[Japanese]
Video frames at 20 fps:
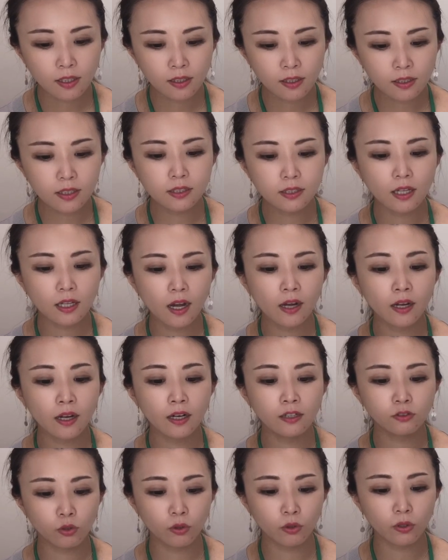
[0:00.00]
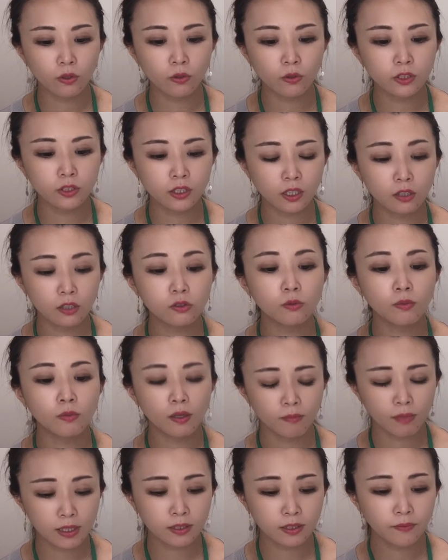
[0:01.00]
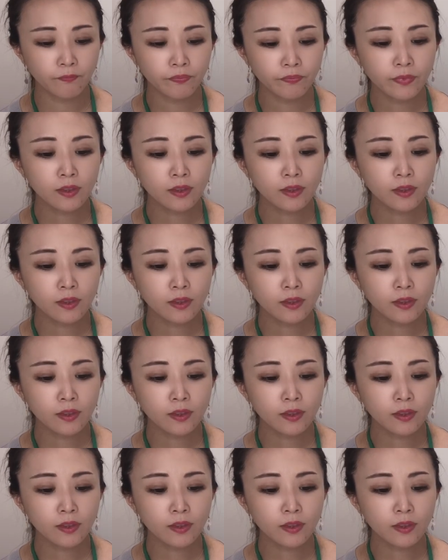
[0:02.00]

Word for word: にしてあげるとよろしいかと思います。